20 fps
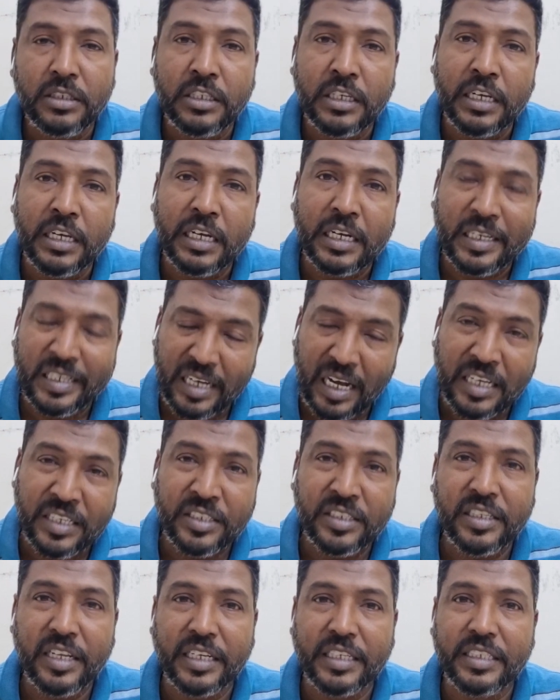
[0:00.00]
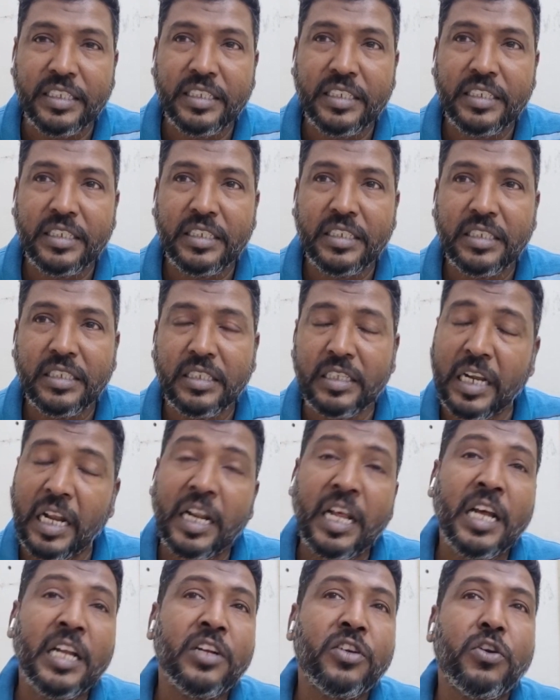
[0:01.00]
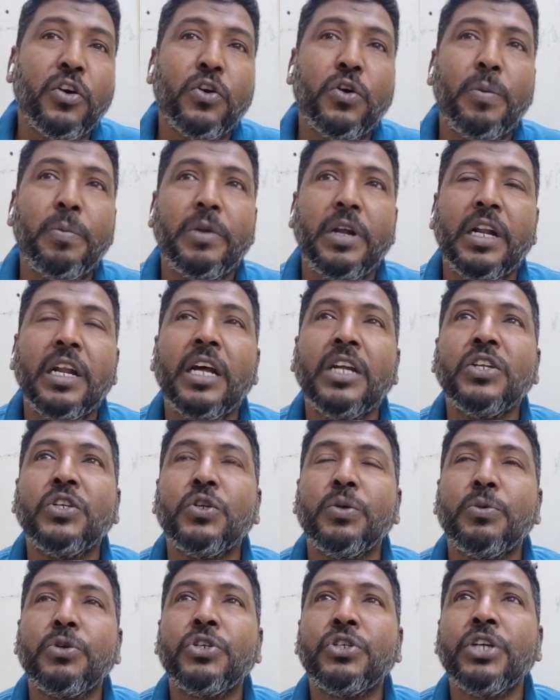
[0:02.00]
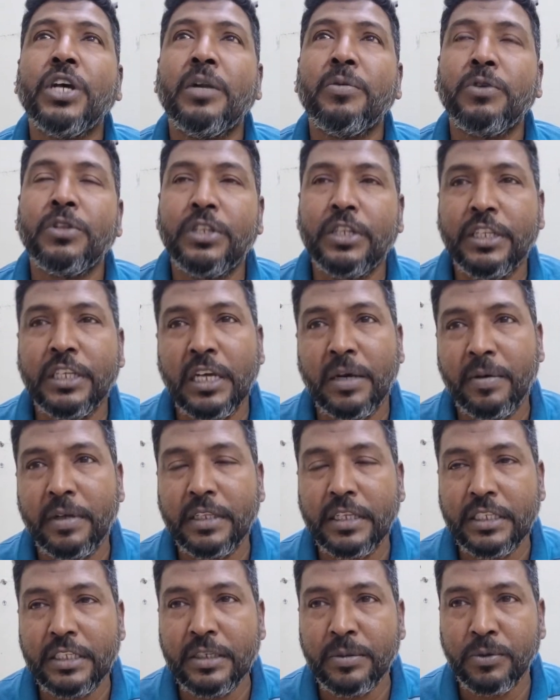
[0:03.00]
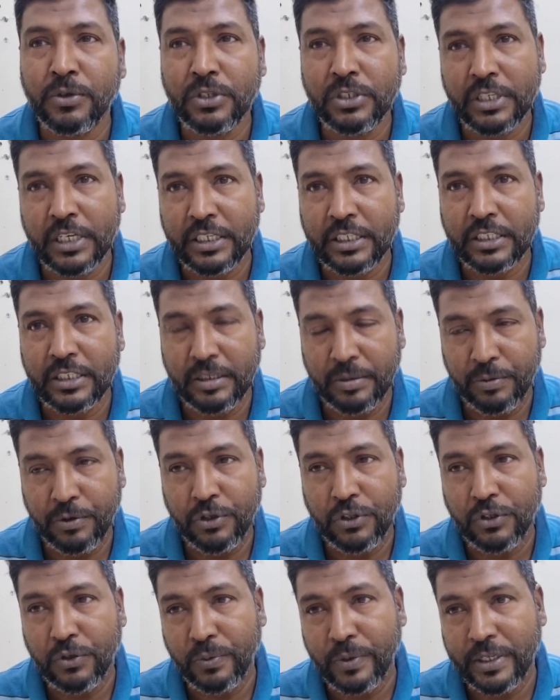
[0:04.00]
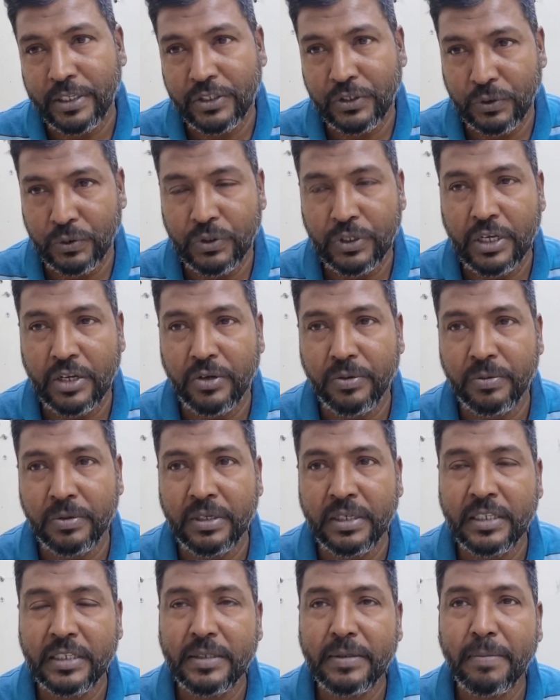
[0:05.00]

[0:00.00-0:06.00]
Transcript: যে কাজ নাই নানান রকম নানান সমস্যার মধ্যে দিয়ে আমাদের জীবন যাচ্ছে বর্তমান সৌদি আরবে